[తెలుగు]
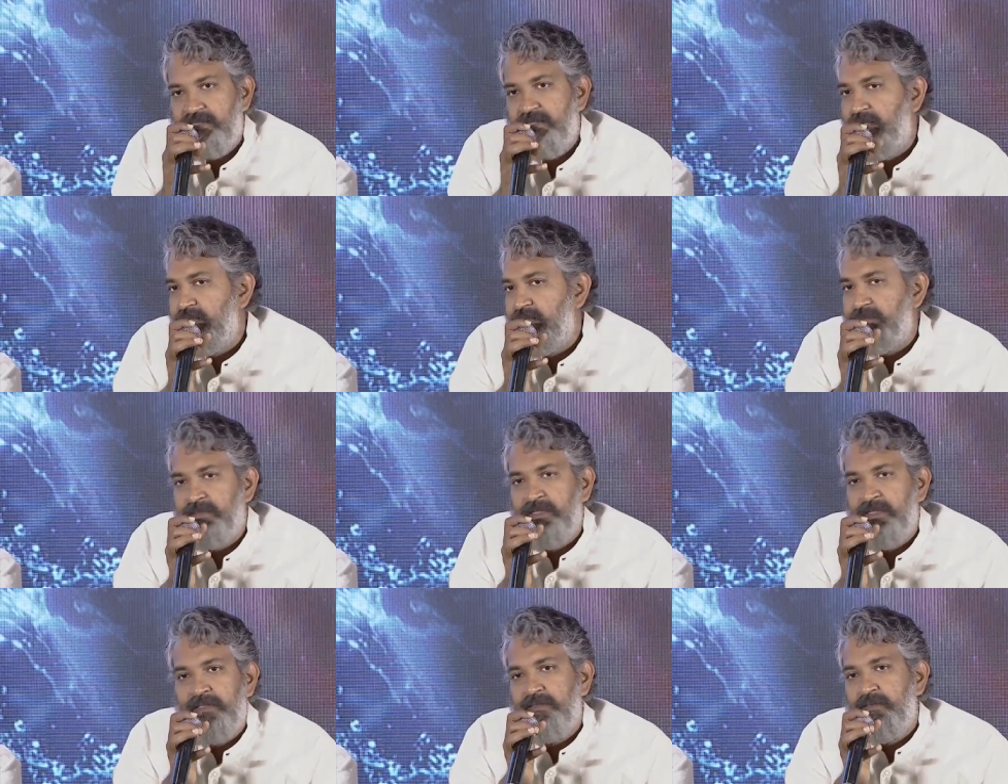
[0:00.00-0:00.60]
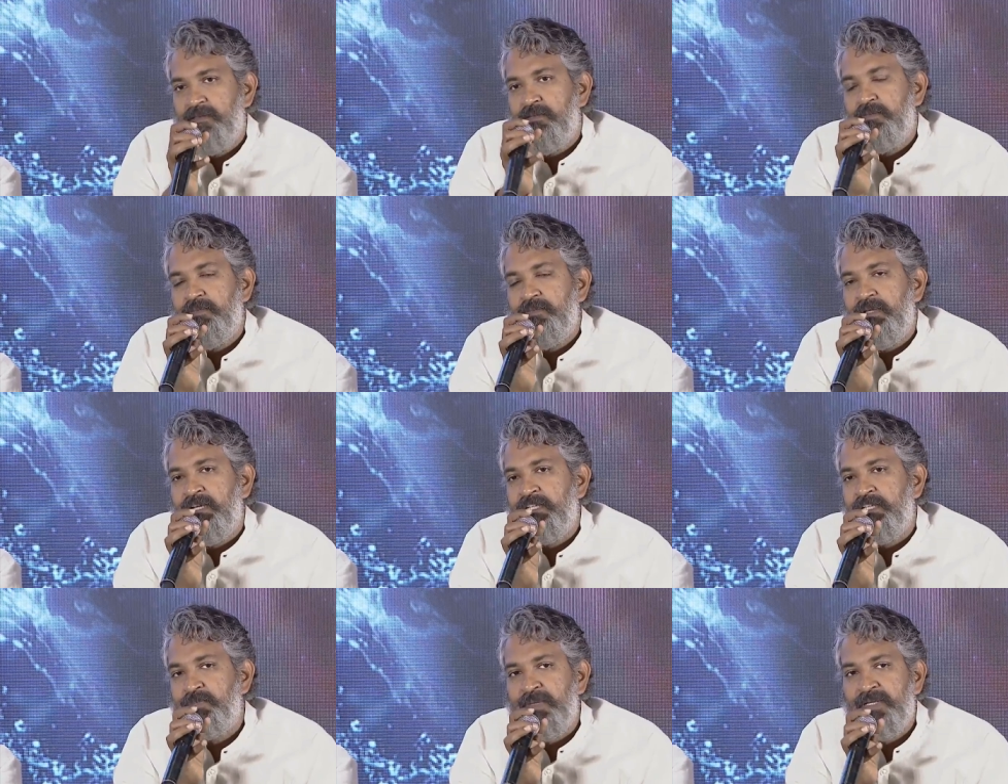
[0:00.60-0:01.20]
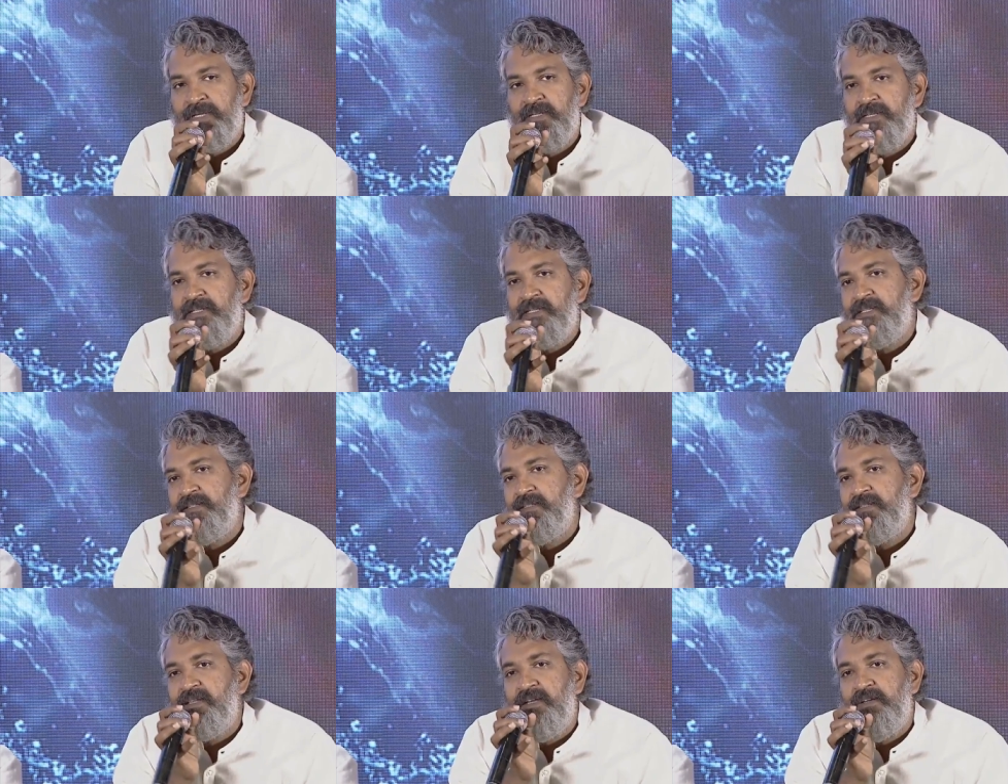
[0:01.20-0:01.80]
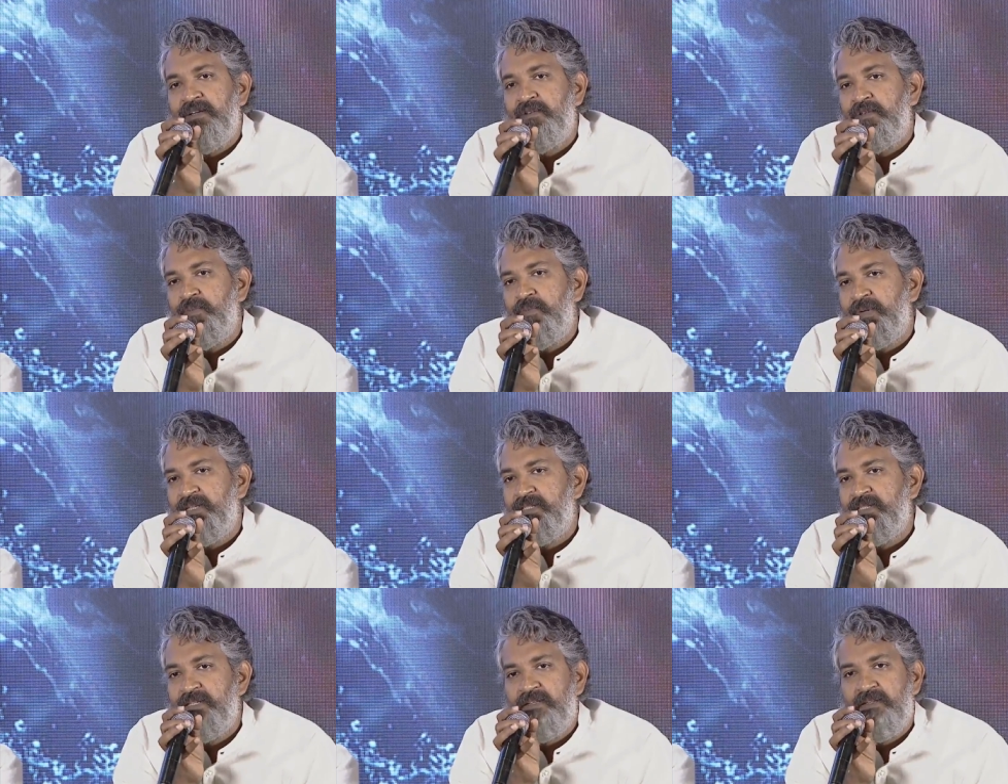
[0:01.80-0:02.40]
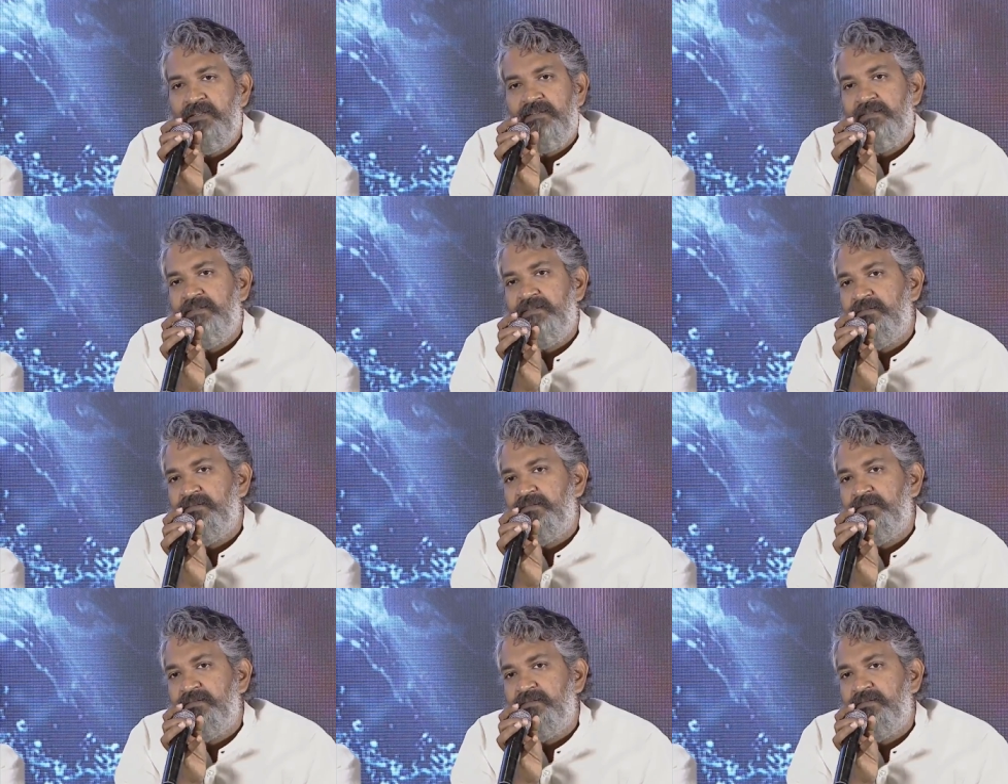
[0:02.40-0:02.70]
అసలు నాకు ఎక్స్పెక్టేషన్ తాలూకు ప్రెషర్